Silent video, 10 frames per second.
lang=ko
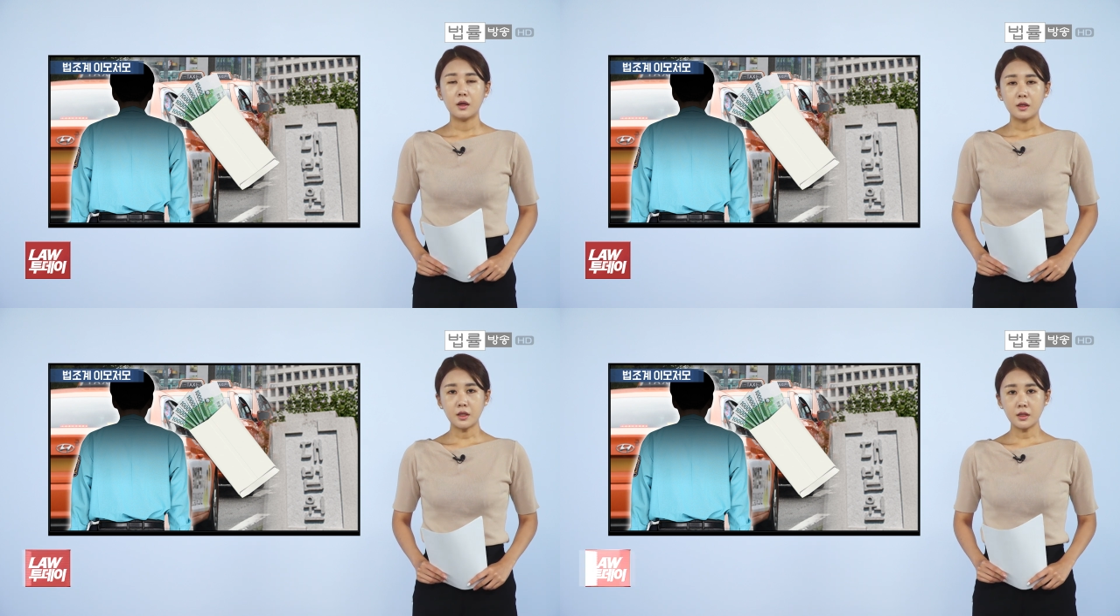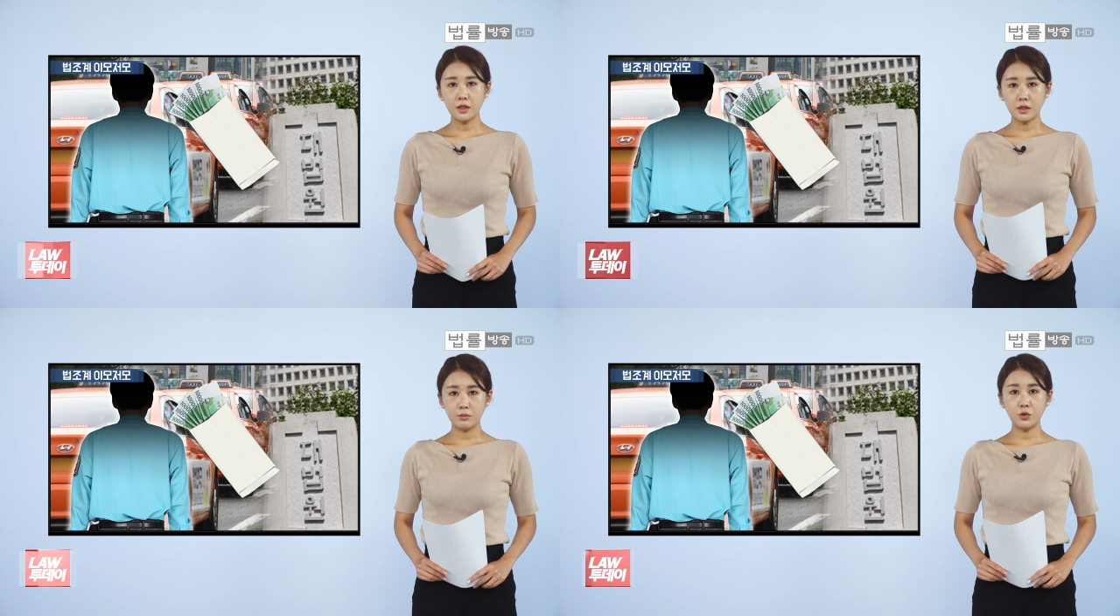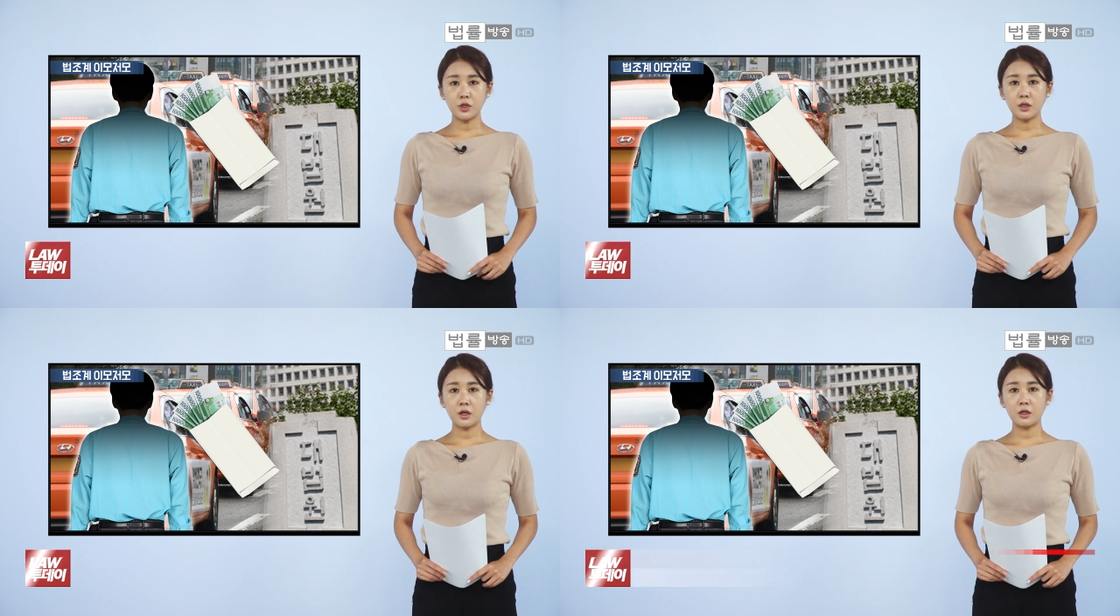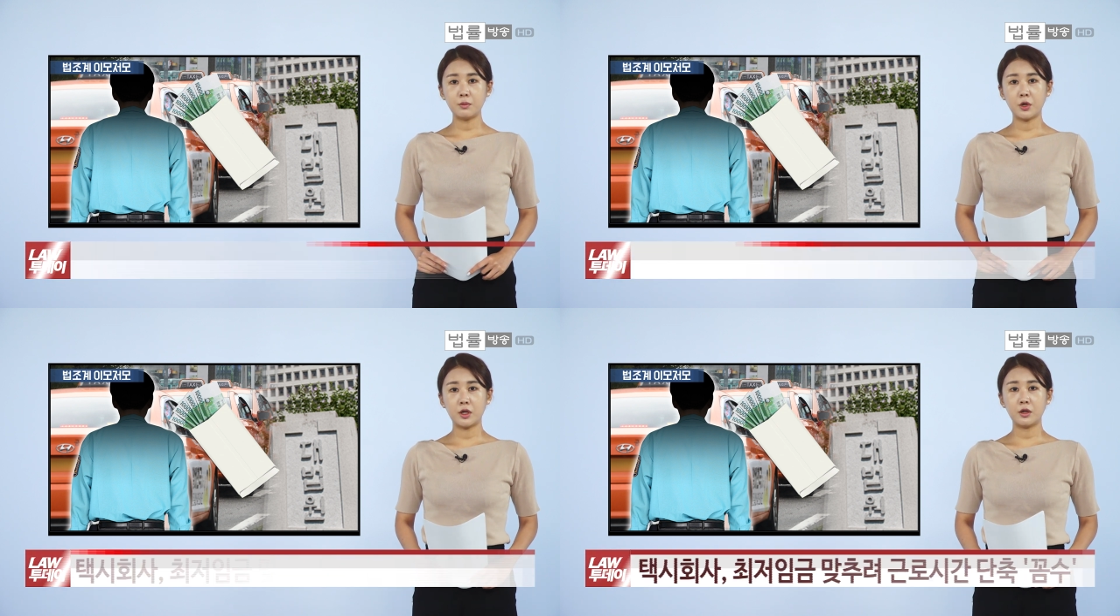실제 근무 시간은
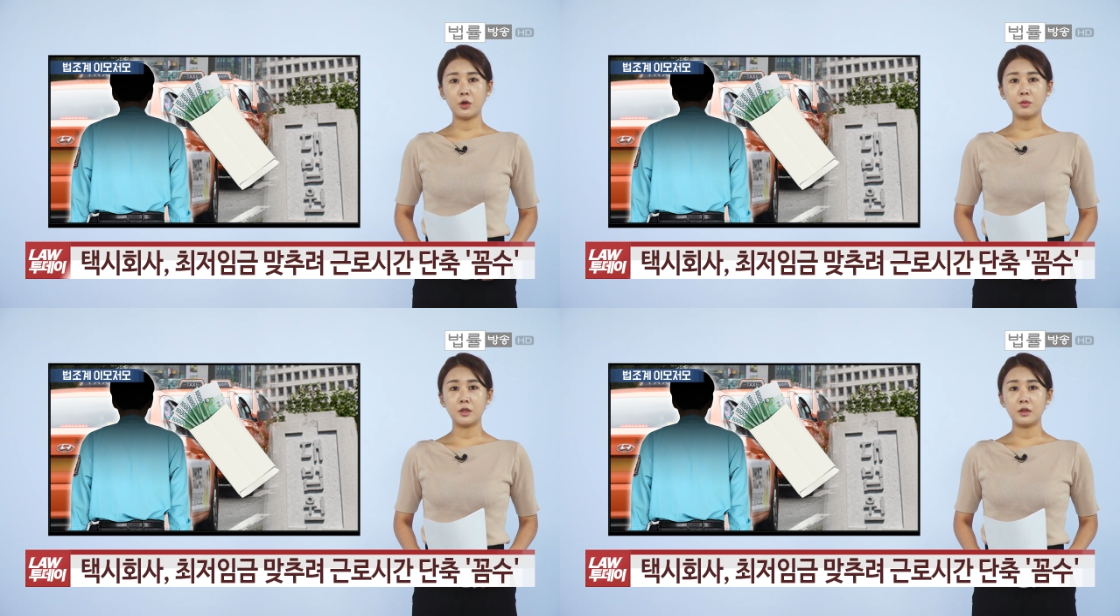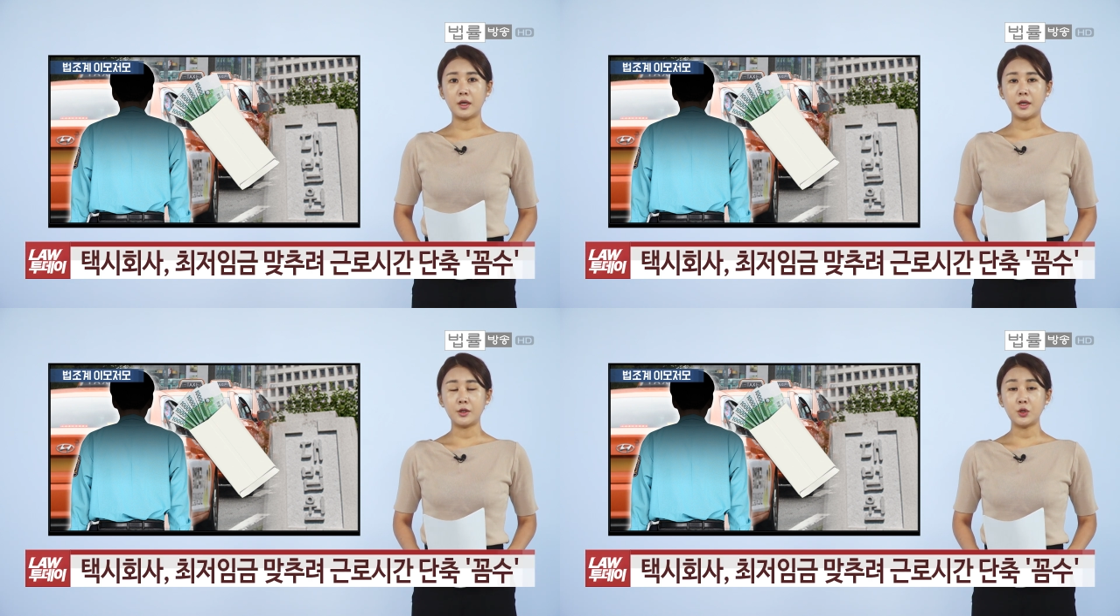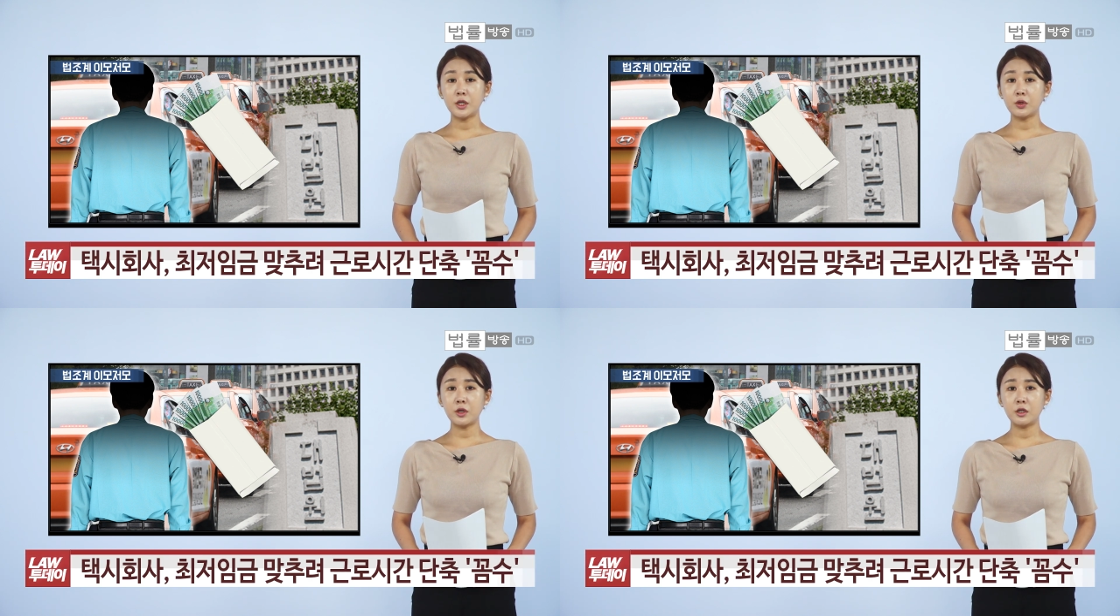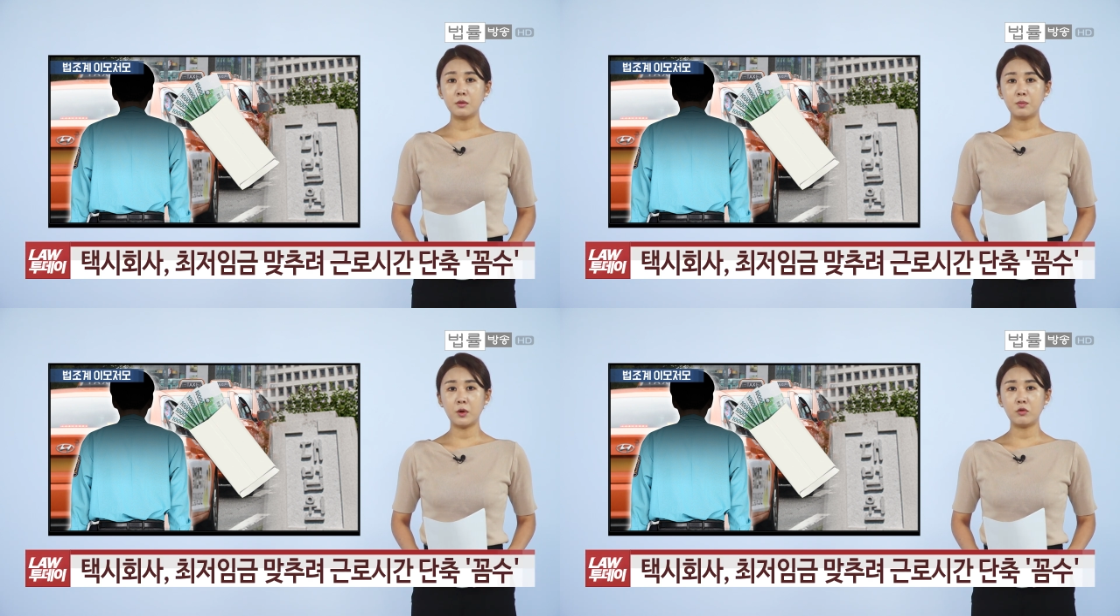변한 게 없는데
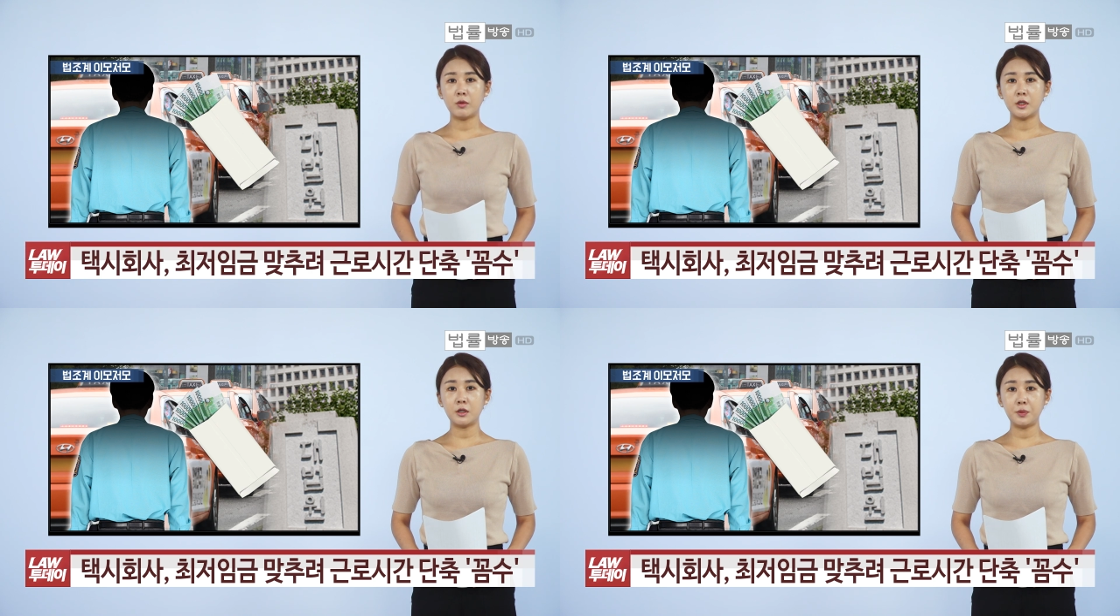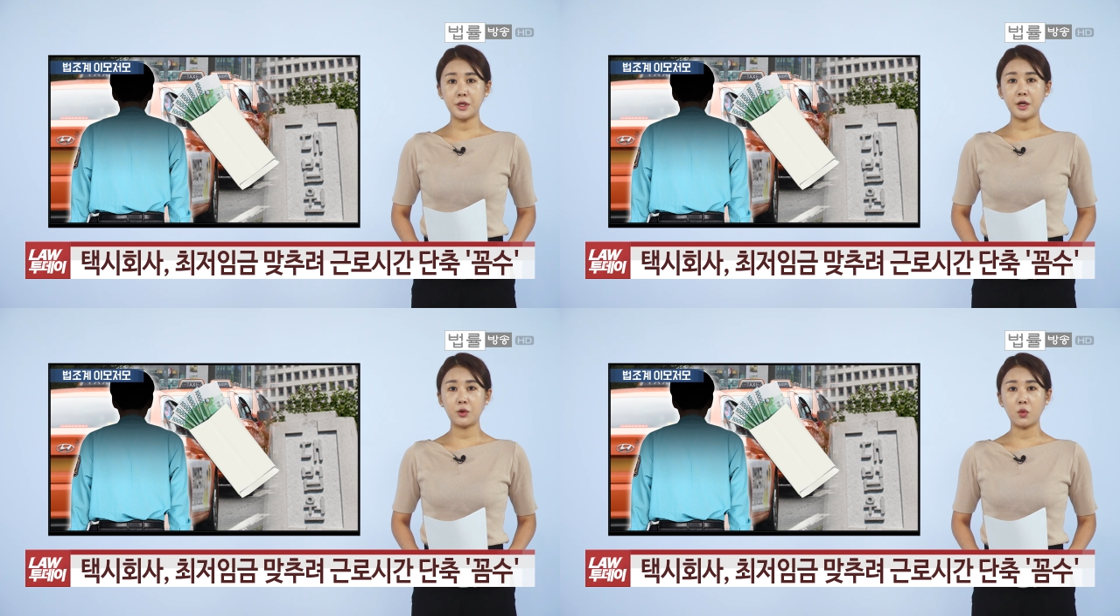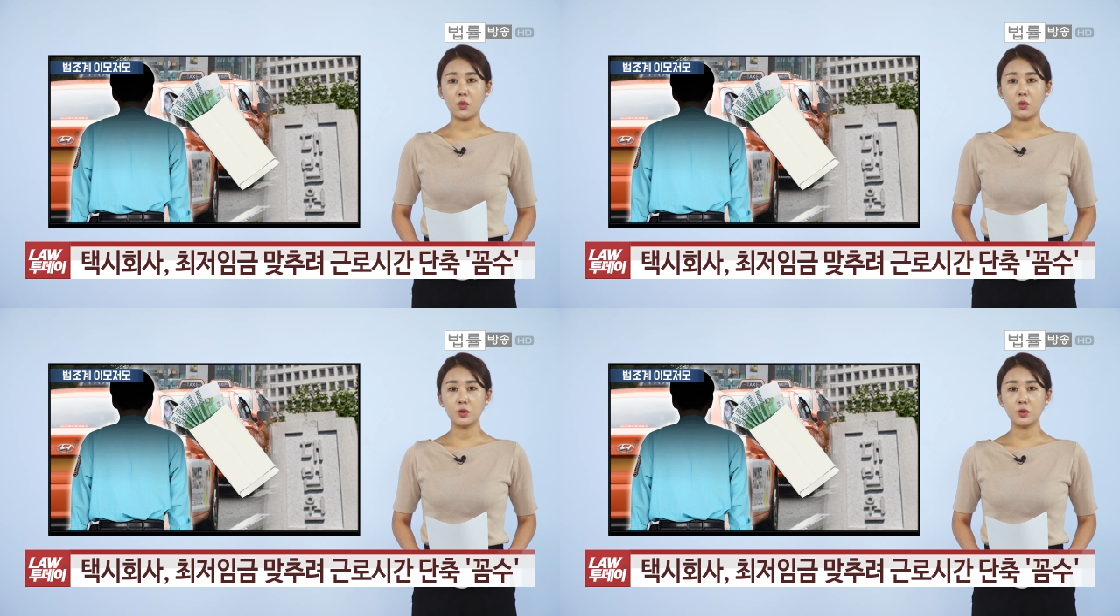최저임금법 위반을 피하려고